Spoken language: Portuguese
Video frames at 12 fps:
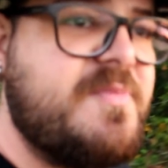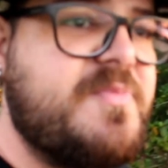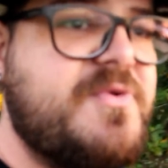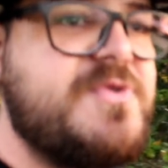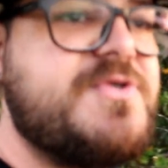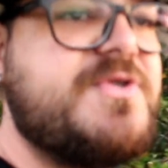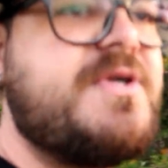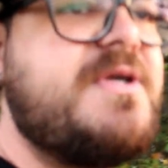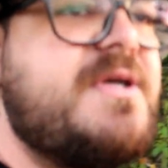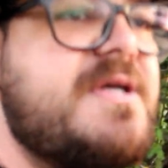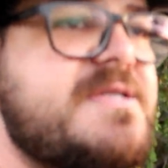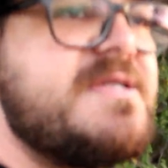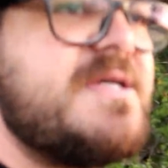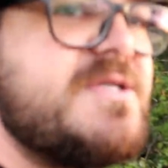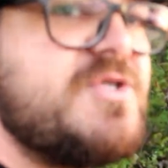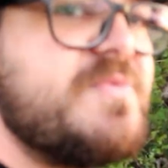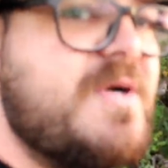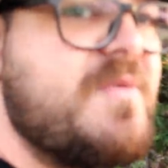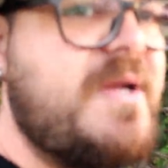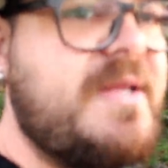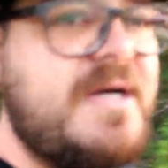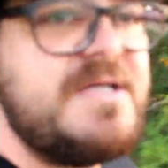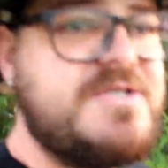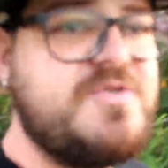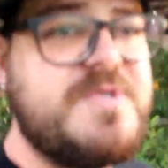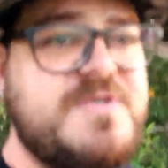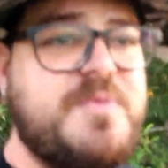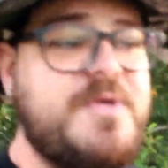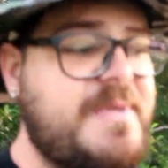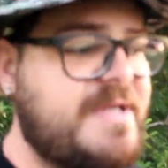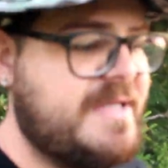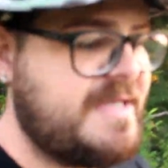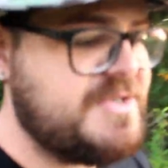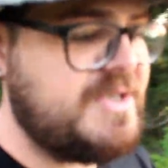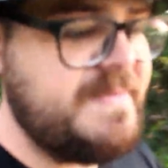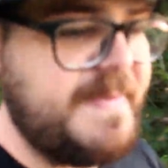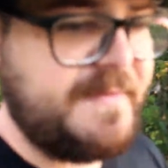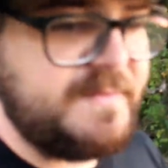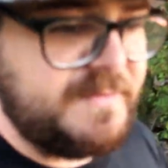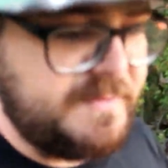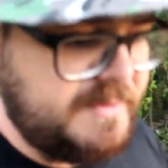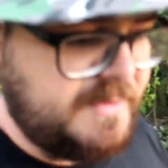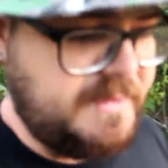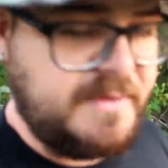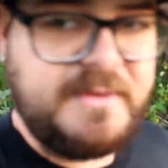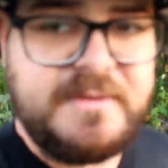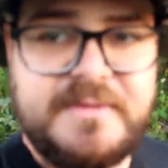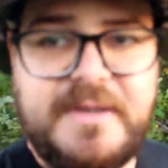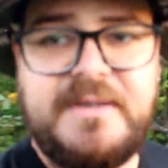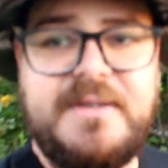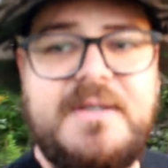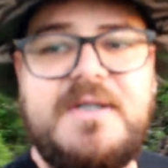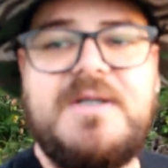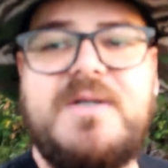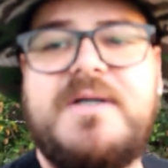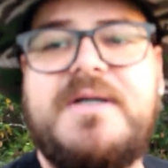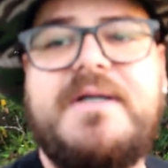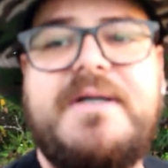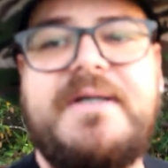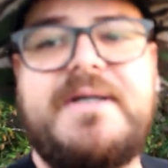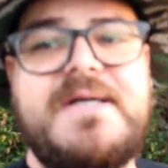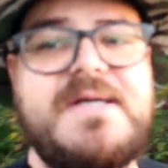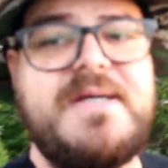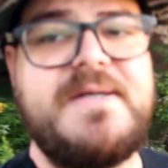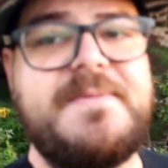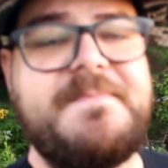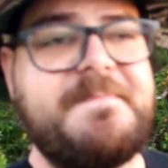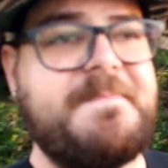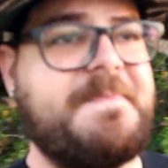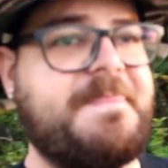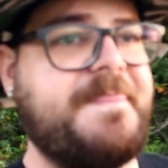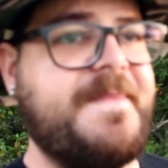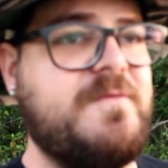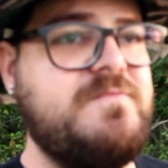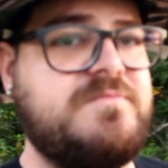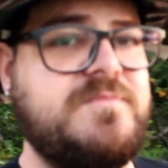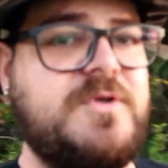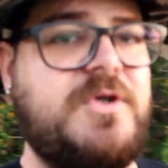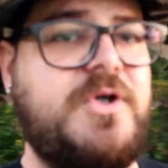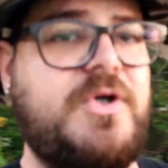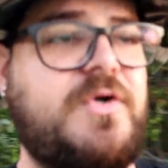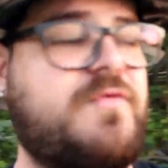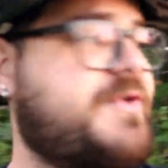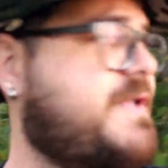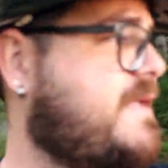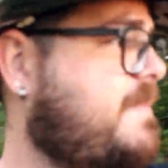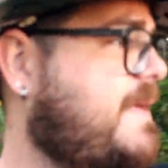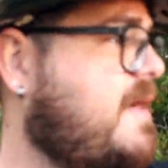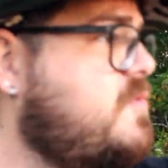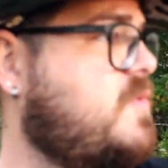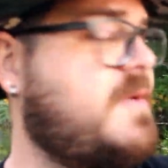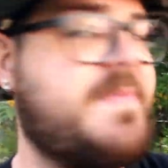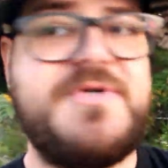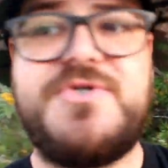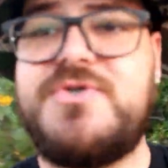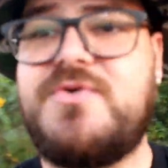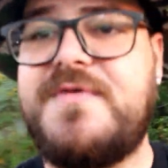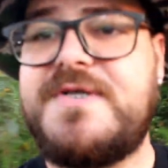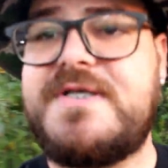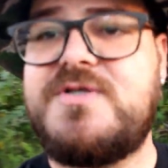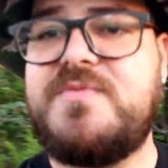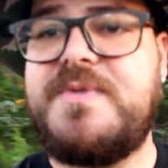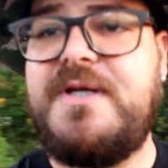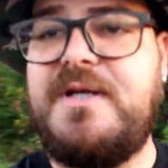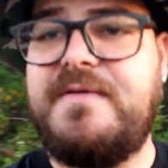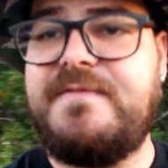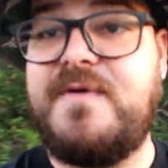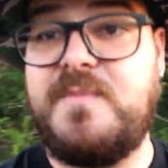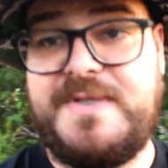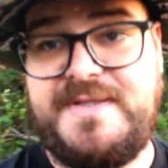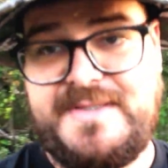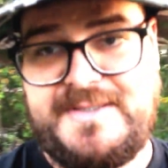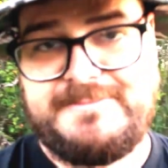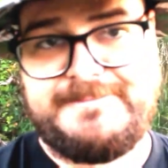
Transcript: reproduzindo aqui, quer dizer que existe uma qualidade, existe uma disponibilidade de alimento, né? É... Então, vou tentar pegar um ali pra gente conversar sobre ele. Vamos tentar.